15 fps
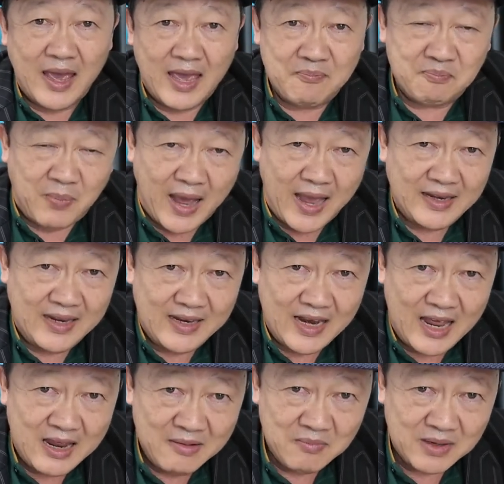ไอ้ป้ายนี้
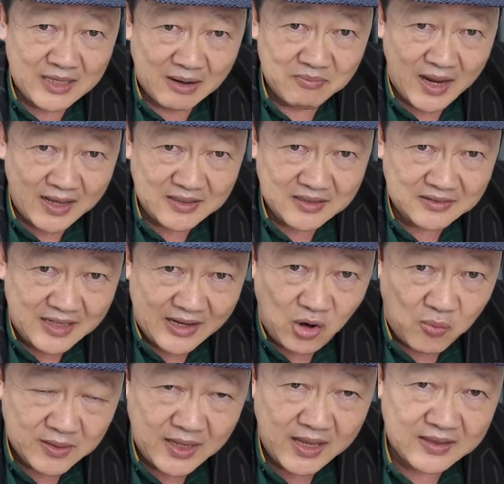นะมันทำลายชื่อเสียงข
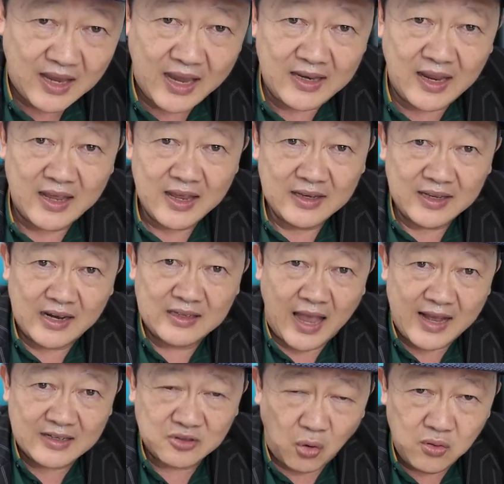องประเทศไทยเนี่ยทั้ง
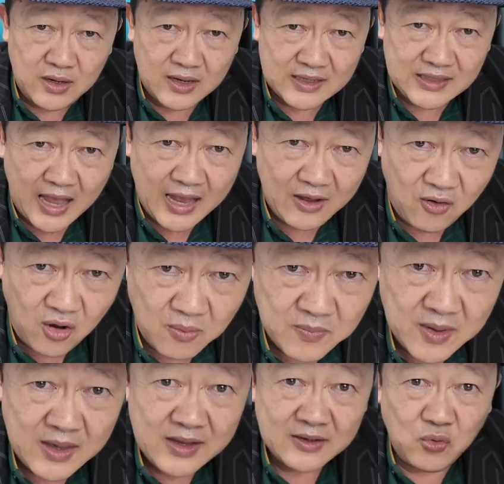ทางตรงและก็ทางอ้อม
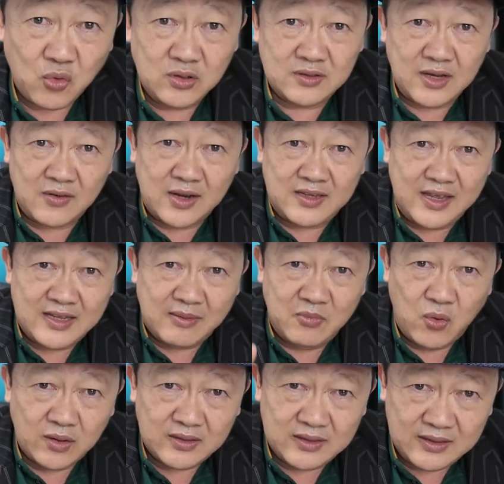คุณเจ้าหน้าที่
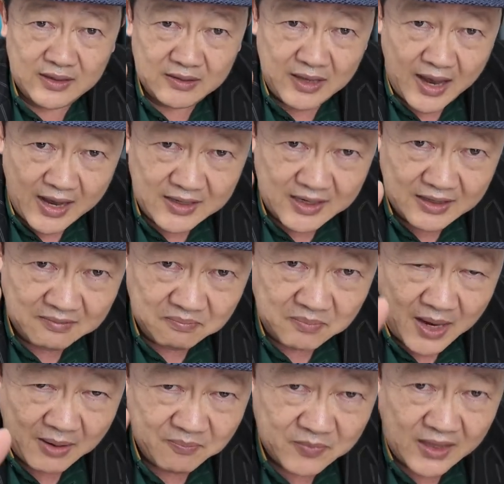ตำรวจอยากคิด
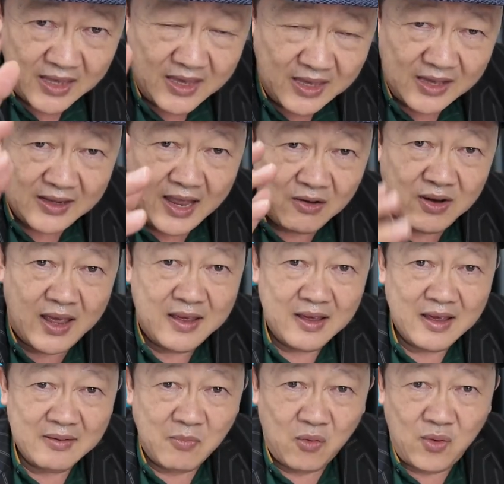แบบนี้อีกแล้วนะ
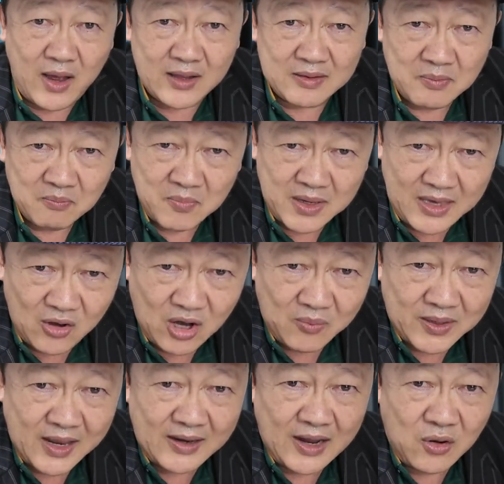บอกว่าไม่เกี่ยวกับ
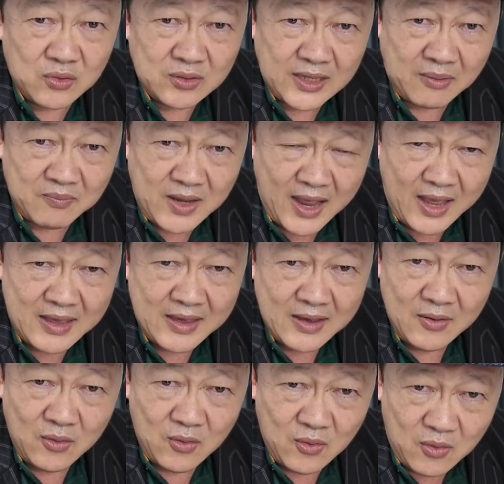ประเทศเราทำได้
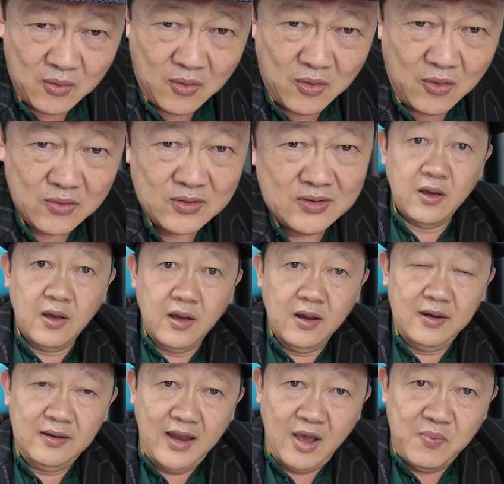โอ้โห
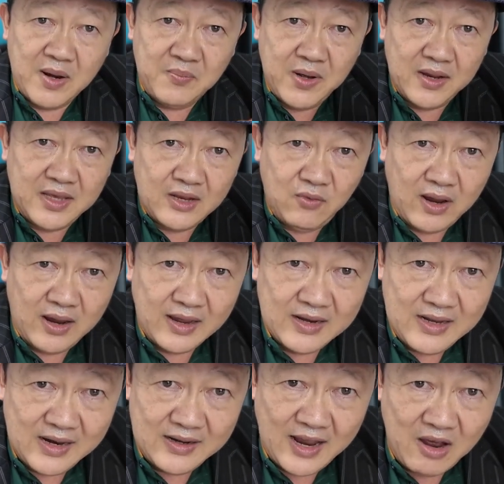แล้วเพื่อนๆคิดว่าไอ้
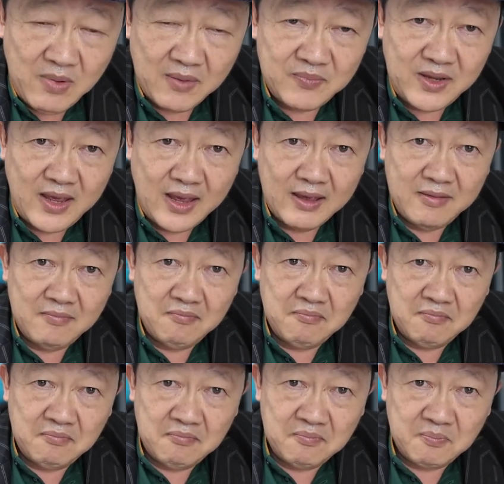เรื่องราวแบบเนี้ย
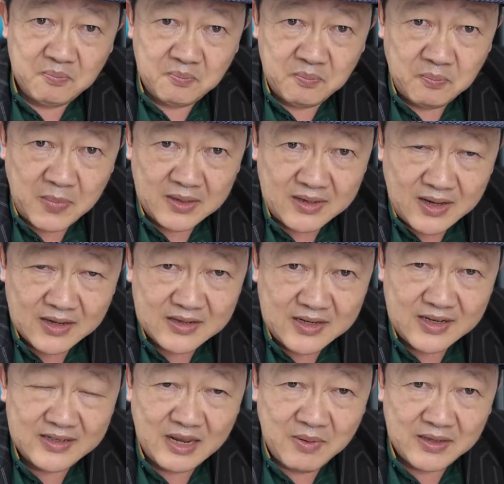มันเกิด
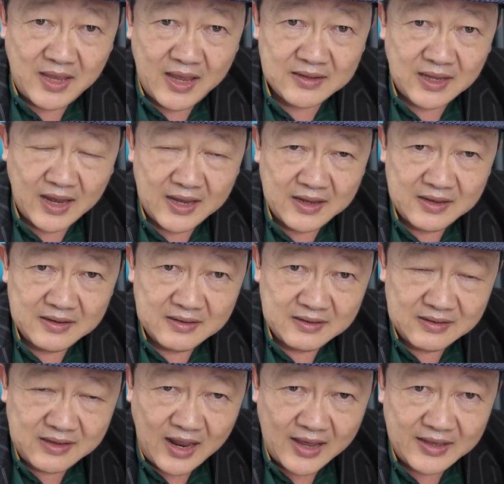ขึ้นในประเทศไทย
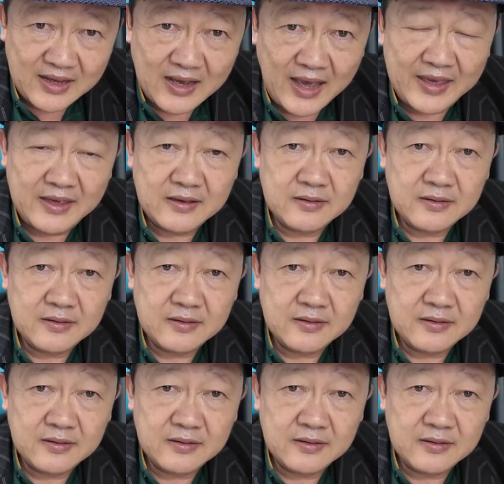ได้ยังไง